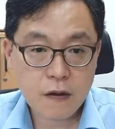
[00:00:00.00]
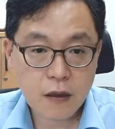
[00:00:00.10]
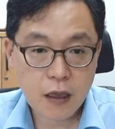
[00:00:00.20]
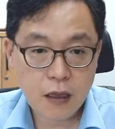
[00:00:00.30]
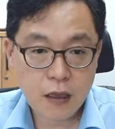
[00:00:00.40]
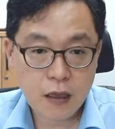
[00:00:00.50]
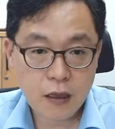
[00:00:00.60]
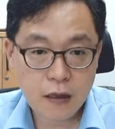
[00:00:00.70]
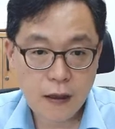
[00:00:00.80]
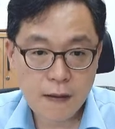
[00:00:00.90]
K,
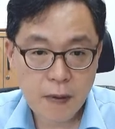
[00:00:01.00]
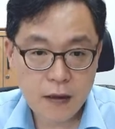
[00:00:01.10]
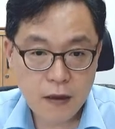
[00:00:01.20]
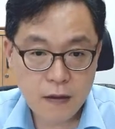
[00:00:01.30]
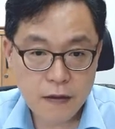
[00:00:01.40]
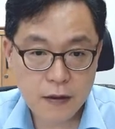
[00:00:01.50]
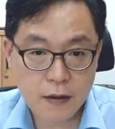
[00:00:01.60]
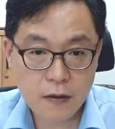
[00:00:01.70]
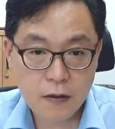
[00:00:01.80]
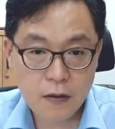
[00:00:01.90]

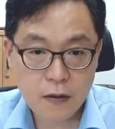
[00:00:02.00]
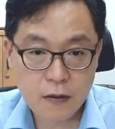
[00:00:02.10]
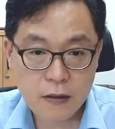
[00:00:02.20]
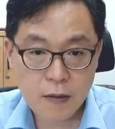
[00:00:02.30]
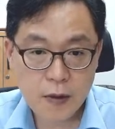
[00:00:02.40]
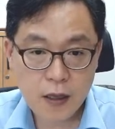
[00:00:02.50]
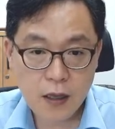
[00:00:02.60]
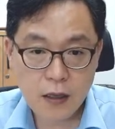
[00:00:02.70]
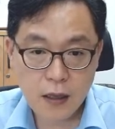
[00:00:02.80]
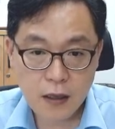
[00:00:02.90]
K-1, 그 다음에
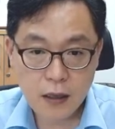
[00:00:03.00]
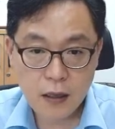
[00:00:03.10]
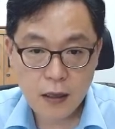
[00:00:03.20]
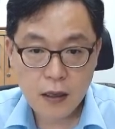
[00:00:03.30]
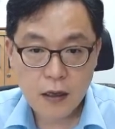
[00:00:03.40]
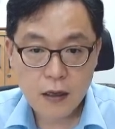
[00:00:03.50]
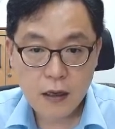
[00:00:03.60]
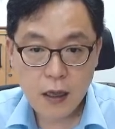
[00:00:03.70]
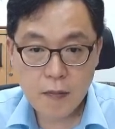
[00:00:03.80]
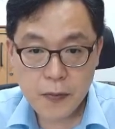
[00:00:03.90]
KK,
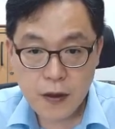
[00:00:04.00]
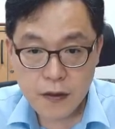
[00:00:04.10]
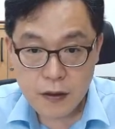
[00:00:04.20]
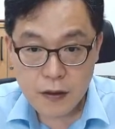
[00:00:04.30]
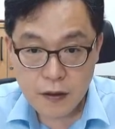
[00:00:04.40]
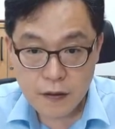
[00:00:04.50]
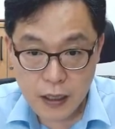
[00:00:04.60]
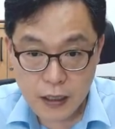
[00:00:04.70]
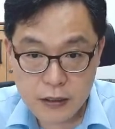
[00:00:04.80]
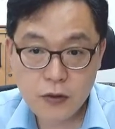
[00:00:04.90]
K 플러스 1에서
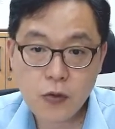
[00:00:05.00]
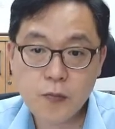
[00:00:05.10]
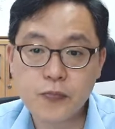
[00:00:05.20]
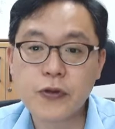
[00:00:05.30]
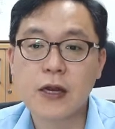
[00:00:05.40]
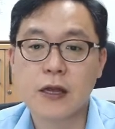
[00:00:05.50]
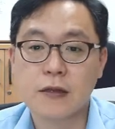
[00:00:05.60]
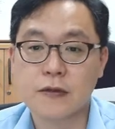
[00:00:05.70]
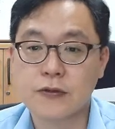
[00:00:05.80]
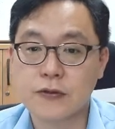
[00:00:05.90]
KJ로 분할하는
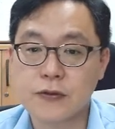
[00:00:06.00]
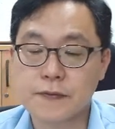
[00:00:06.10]
거죠. 그죠?